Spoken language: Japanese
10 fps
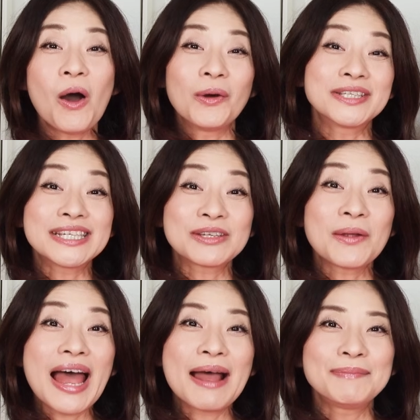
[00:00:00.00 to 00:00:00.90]
星
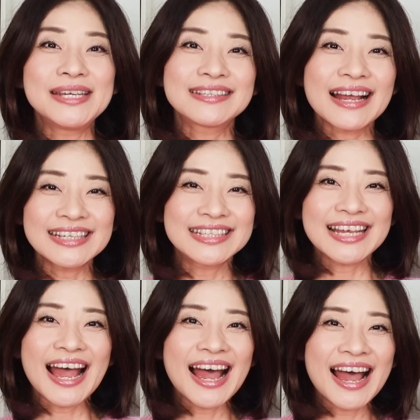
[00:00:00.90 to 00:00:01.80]
空みさき
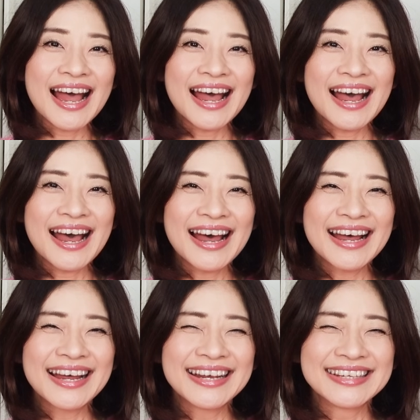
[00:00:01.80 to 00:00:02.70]

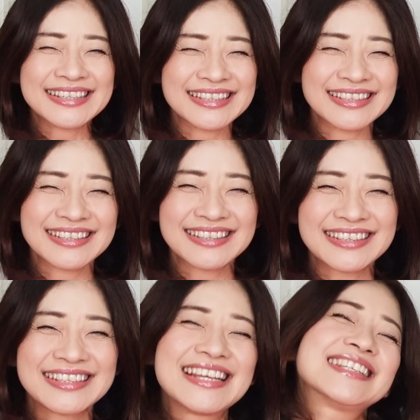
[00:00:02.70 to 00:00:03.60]
ちゃん
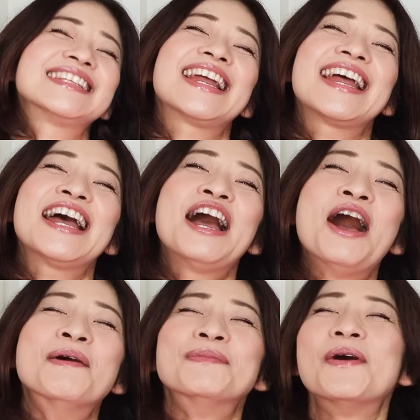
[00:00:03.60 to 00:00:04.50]
ですね。
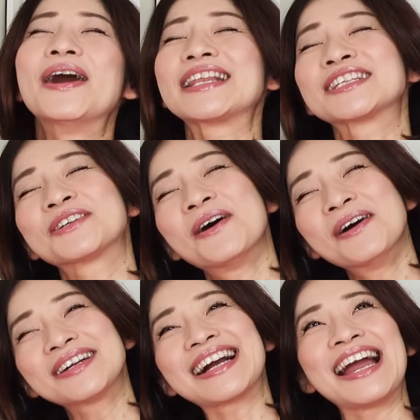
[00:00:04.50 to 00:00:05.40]
もう私今
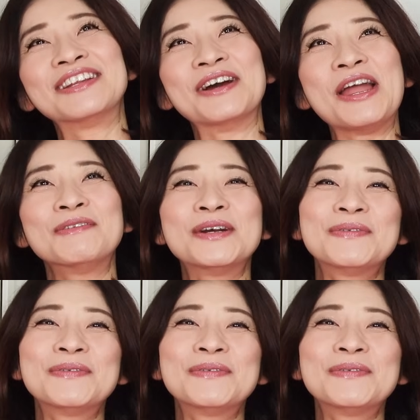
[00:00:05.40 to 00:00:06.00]
回の MVP